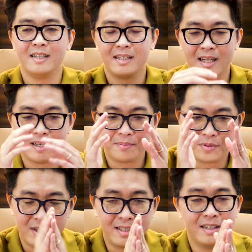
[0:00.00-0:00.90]
nên là
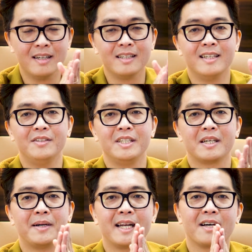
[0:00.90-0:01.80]
một lần nữa nếu như
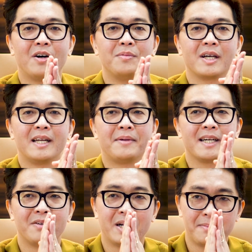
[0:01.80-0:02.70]
các bạn đang có một cái năm
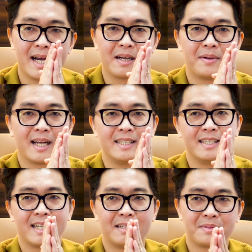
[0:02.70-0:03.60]
2023 của các bạn là
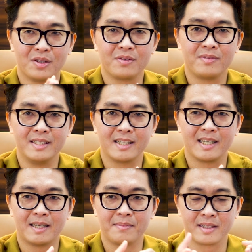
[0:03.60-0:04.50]
những cái năm tốt và những
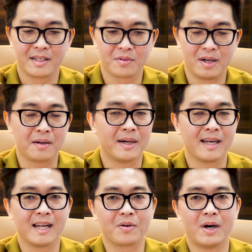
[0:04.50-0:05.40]
cái năm mà kết quả của bạn
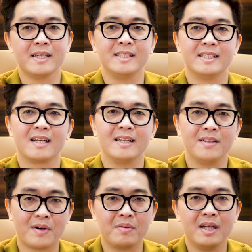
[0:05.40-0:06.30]
lạc quan thì rất là
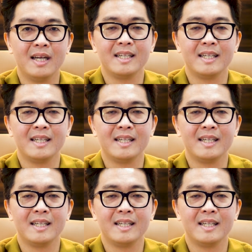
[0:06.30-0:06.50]
hy vọng